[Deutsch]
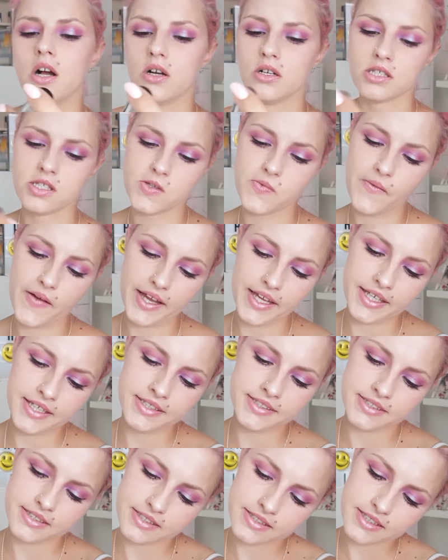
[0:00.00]
Und zwar
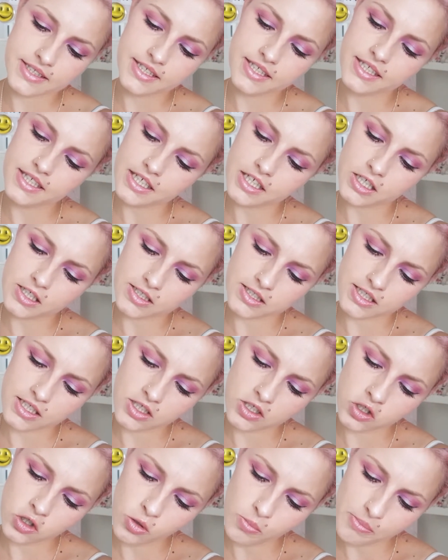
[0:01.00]
ist es hier die
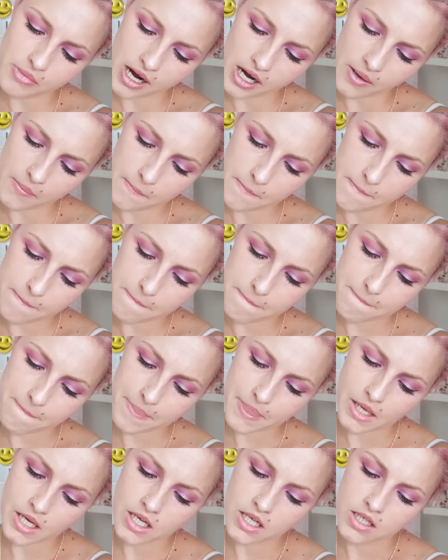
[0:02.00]
Nummer
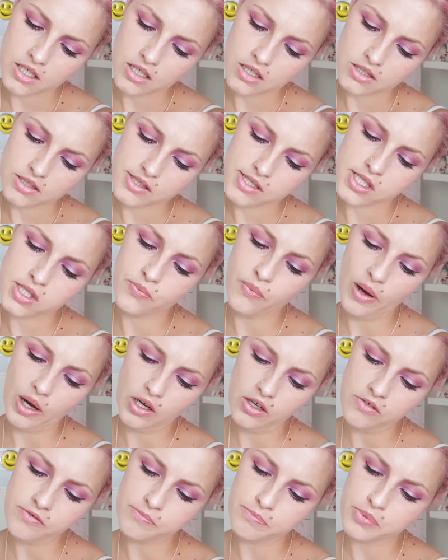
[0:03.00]

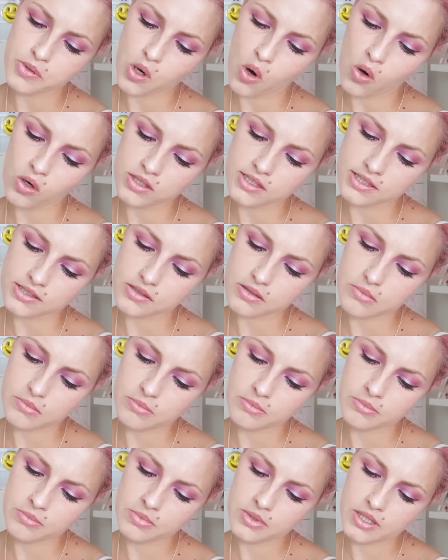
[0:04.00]
12 Bronze
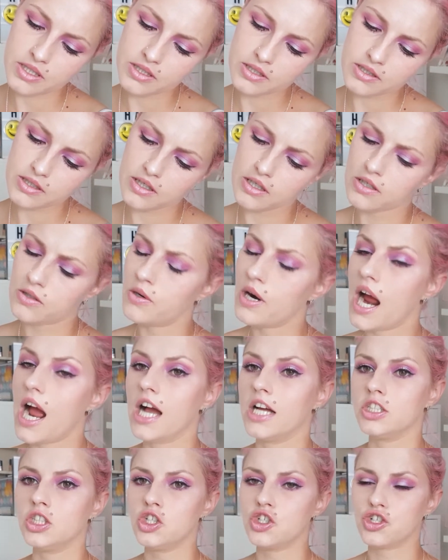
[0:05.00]

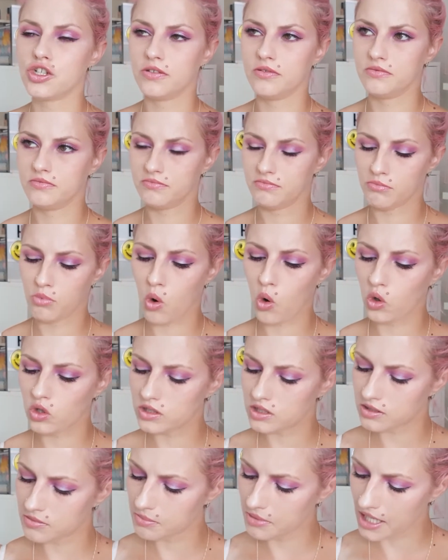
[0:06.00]
Mirage.
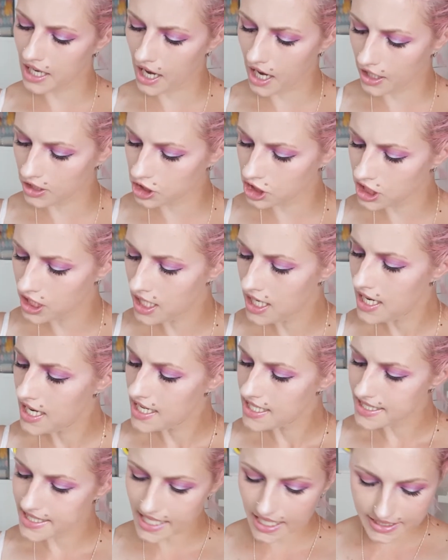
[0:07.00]
Bronze Mirage.
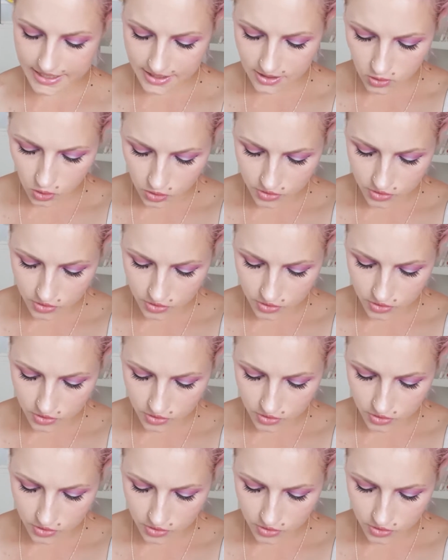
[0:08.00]
Es hat so